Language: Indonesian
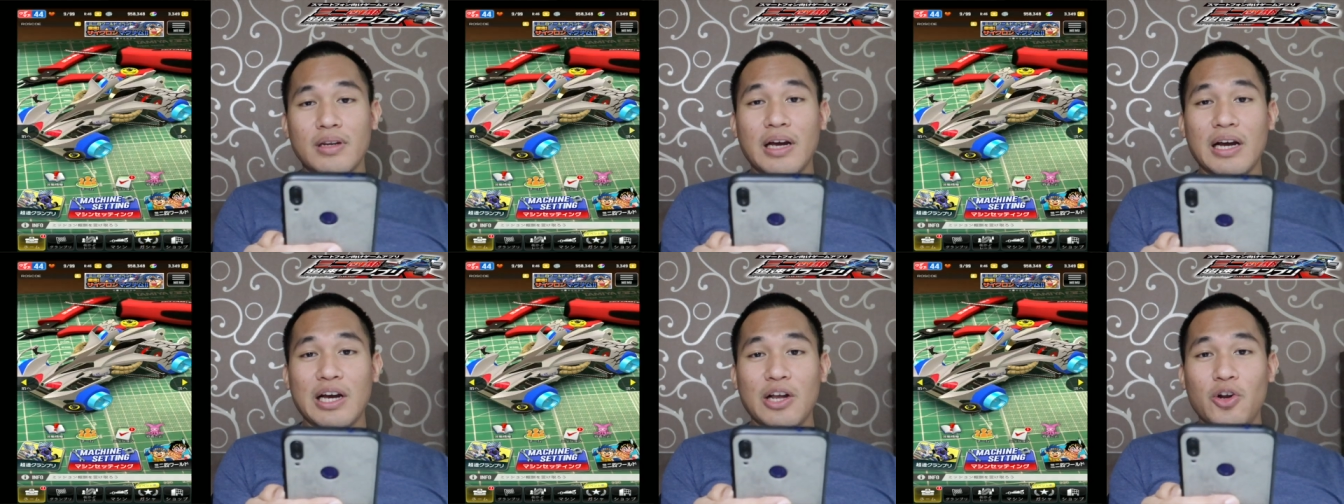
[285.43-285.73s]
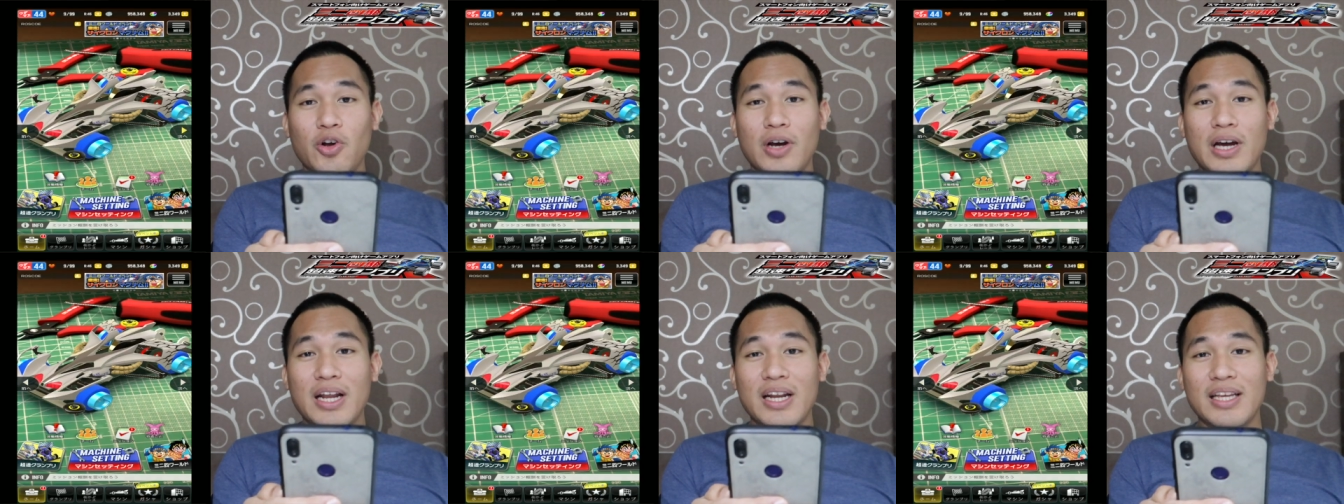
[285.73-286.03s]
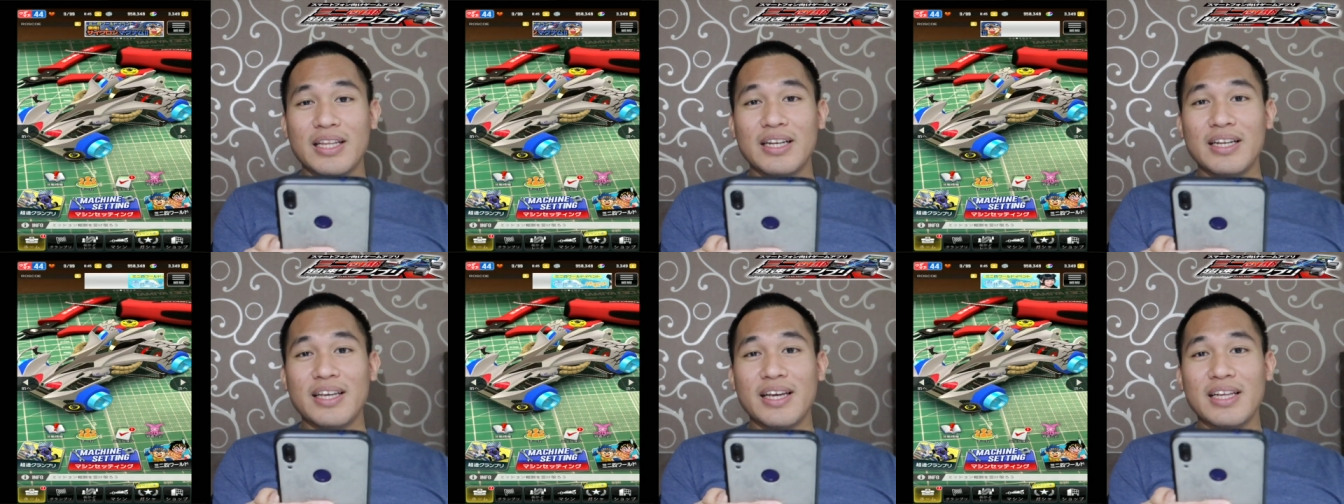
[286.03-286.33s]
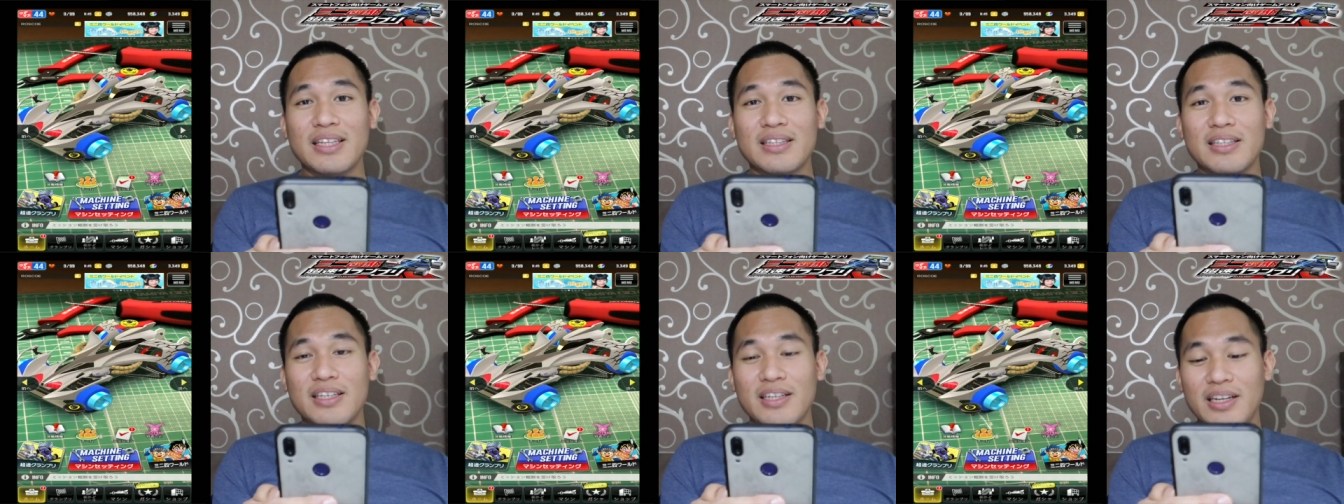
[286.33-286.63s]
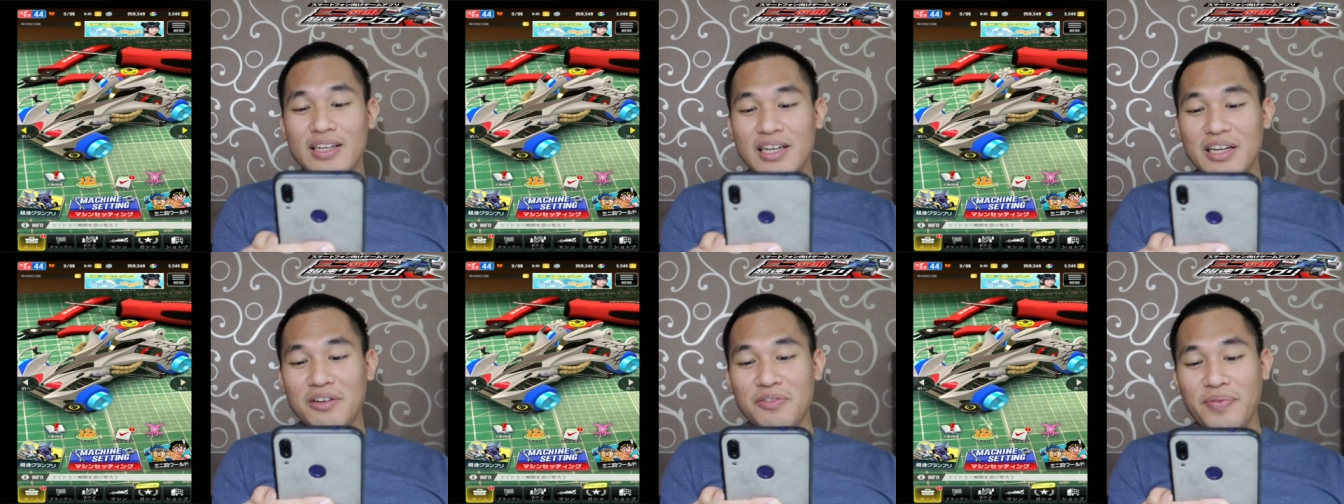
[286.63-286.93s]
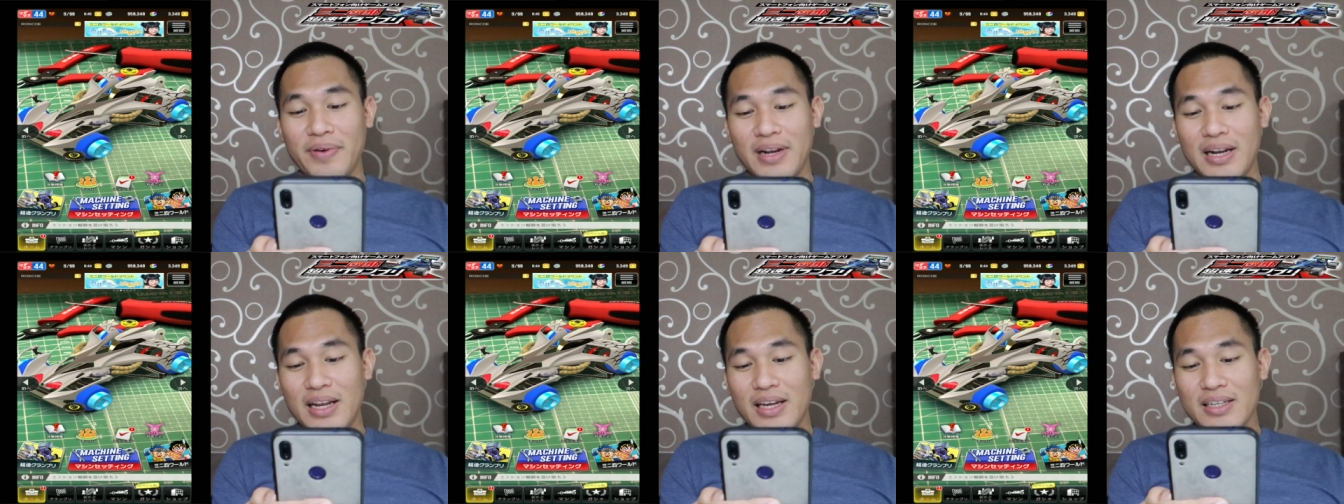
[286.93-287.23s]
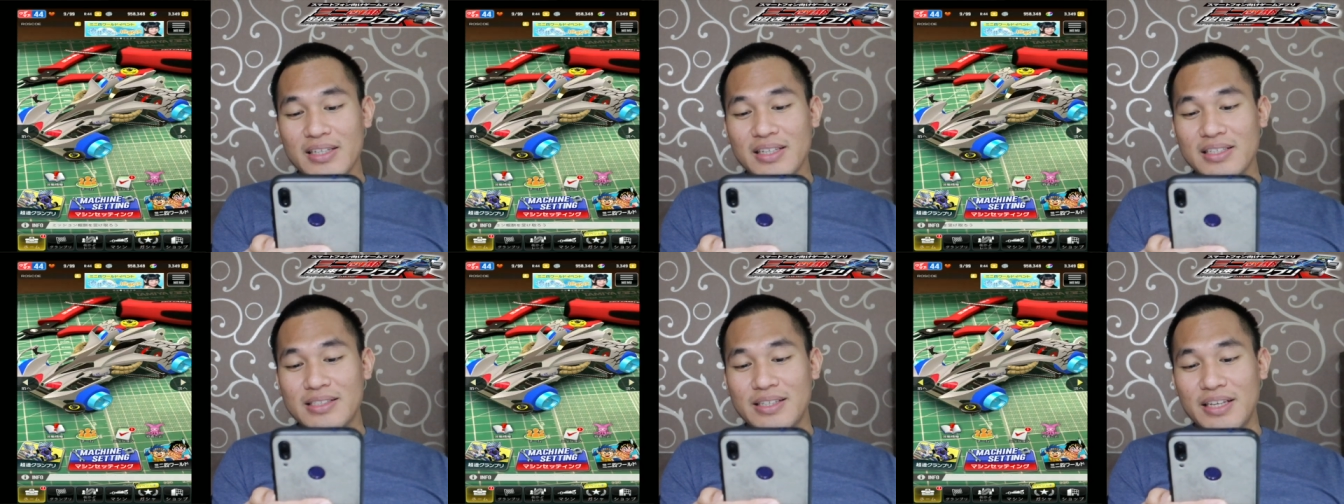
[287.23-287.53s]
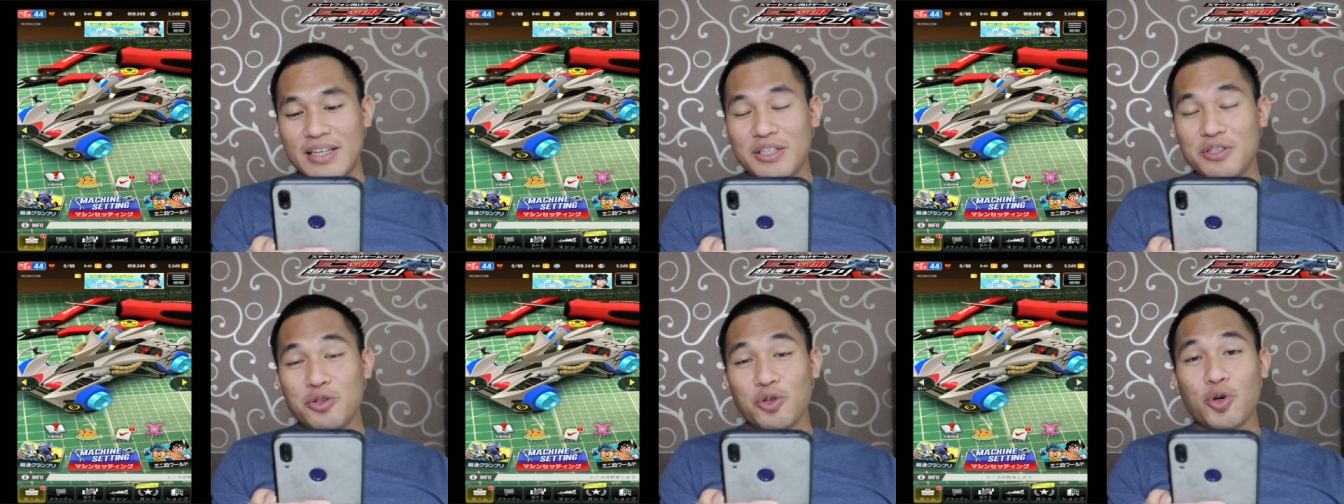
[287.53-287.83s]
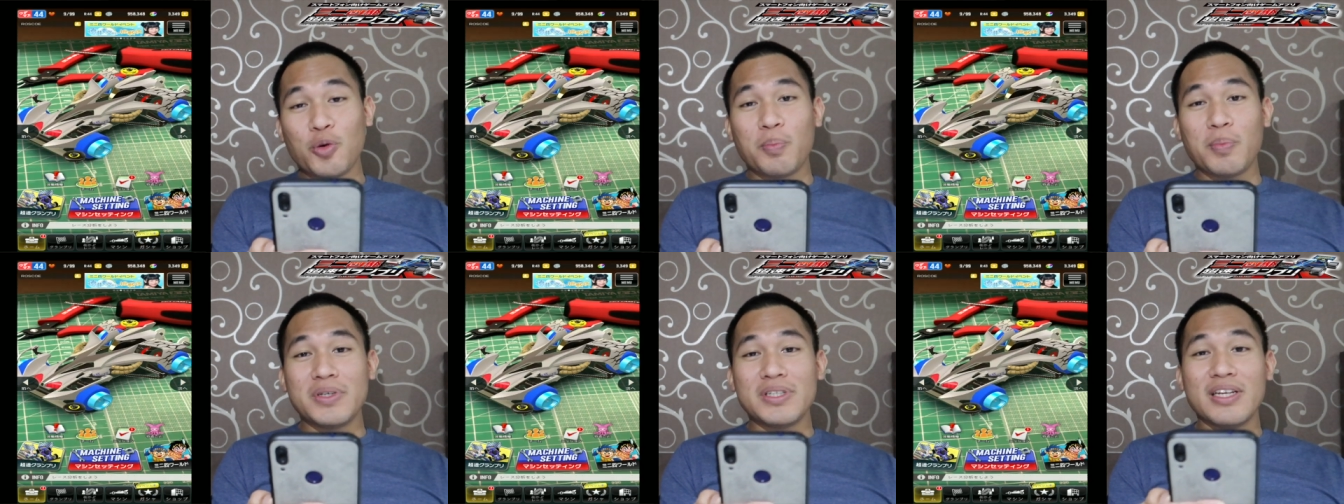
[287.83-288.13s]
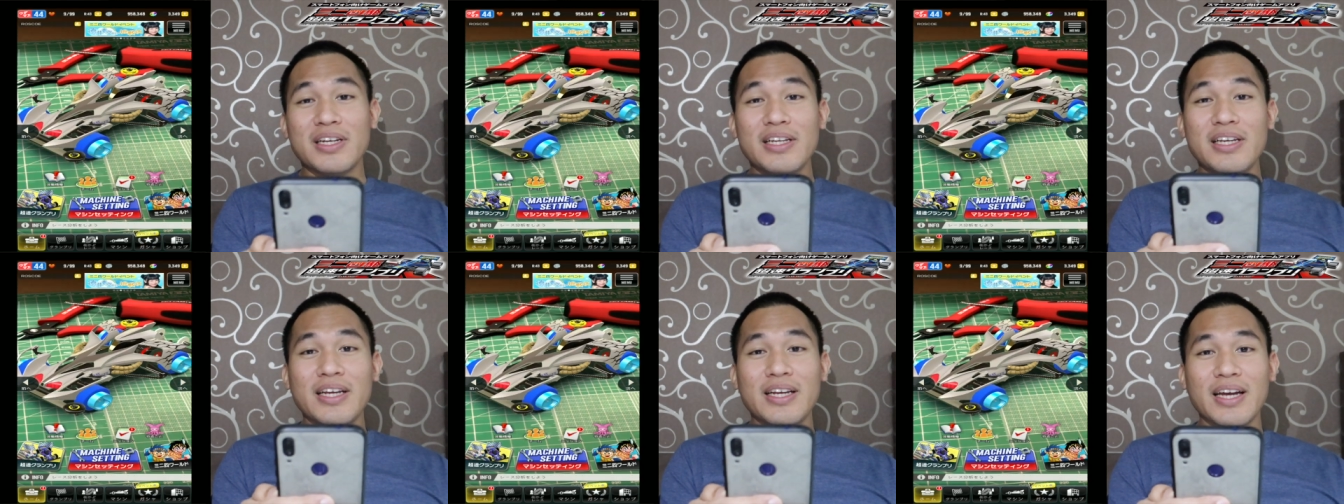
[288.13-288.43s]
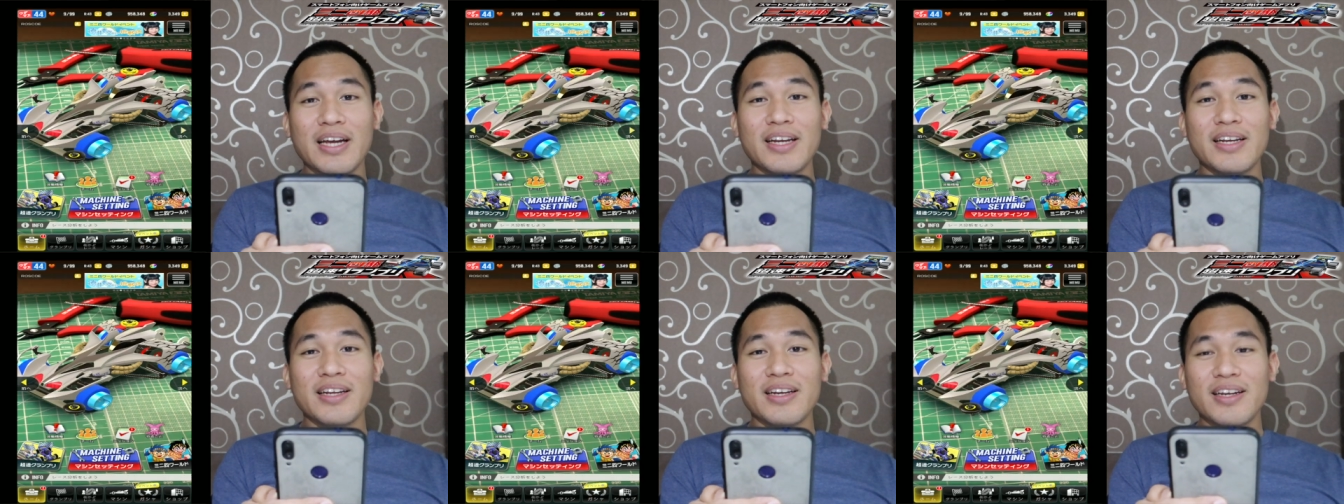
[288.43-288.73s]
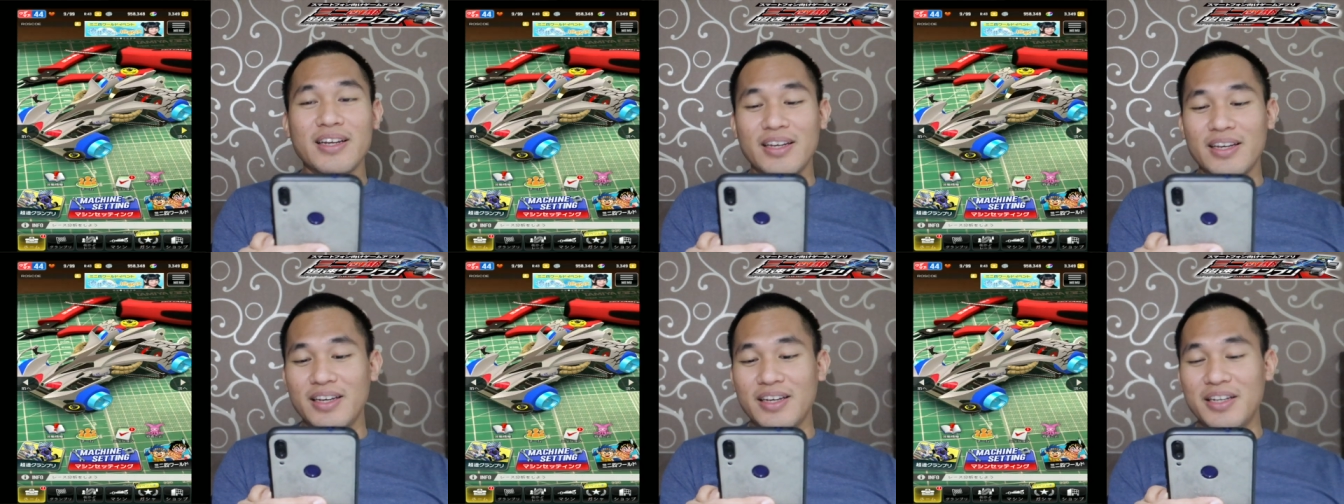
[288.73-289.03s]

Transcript: Nah, kalau kalian lihat, ini kan velgnya saya cukup menyedihkan ya.